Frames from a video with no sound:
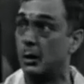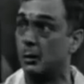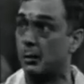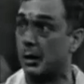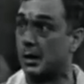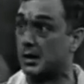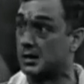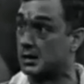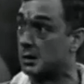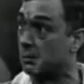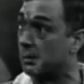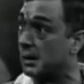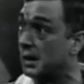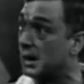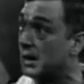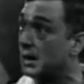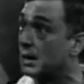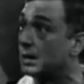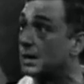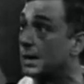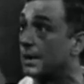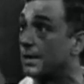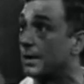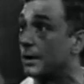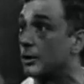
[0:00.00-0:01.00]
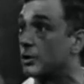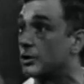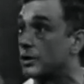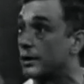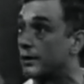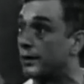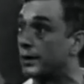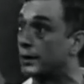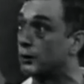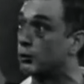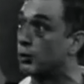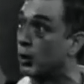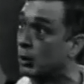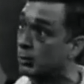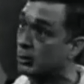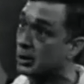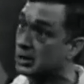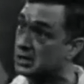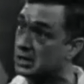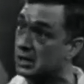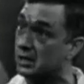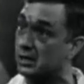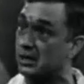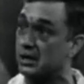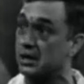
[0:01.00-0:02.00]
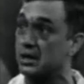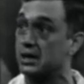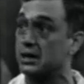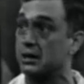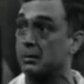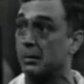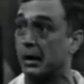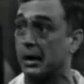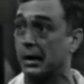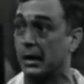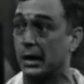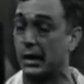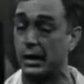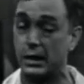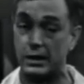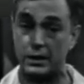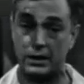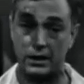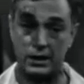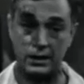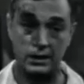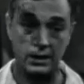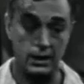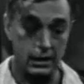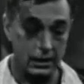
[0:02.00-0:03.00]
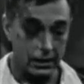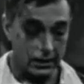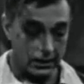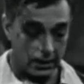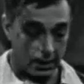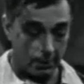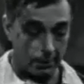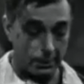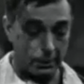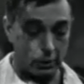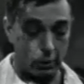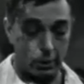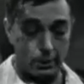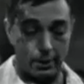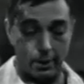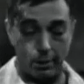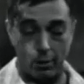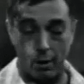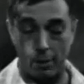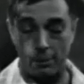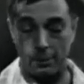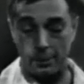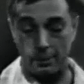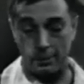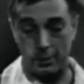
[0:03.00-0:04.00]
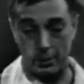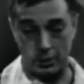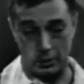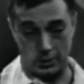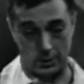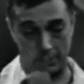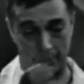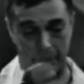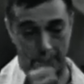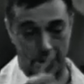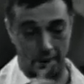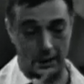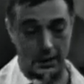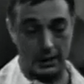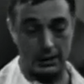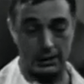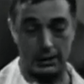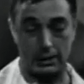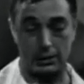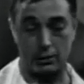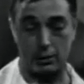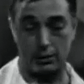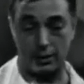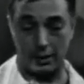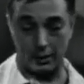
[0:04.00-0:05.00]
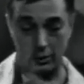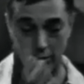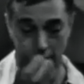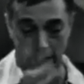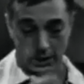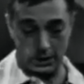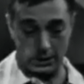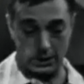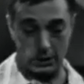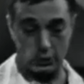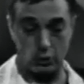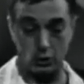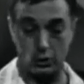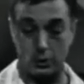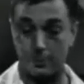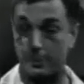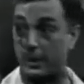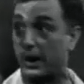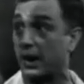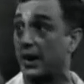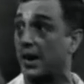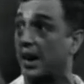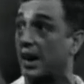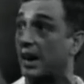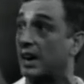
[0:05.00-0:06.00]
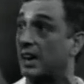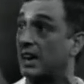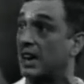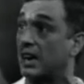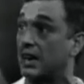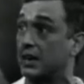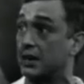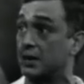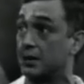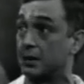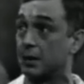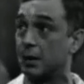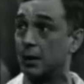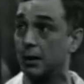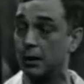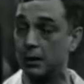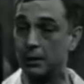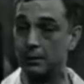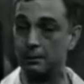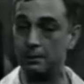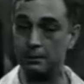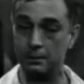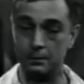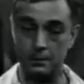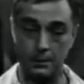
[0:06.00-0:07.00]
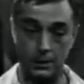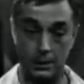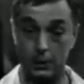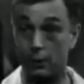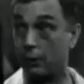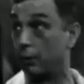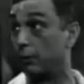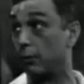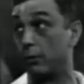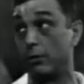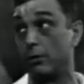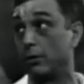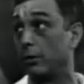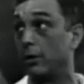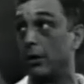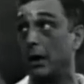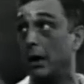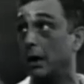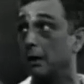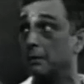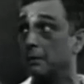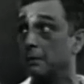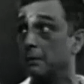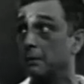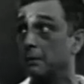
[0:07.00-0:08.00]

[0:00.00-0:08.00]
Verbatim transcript: Para que se pare en el tercero se efectúa una sencillísima regla de tres. Si habiéndole dado al primero se para en el sexto, dándole al sexto se para en el X. Y no funciona.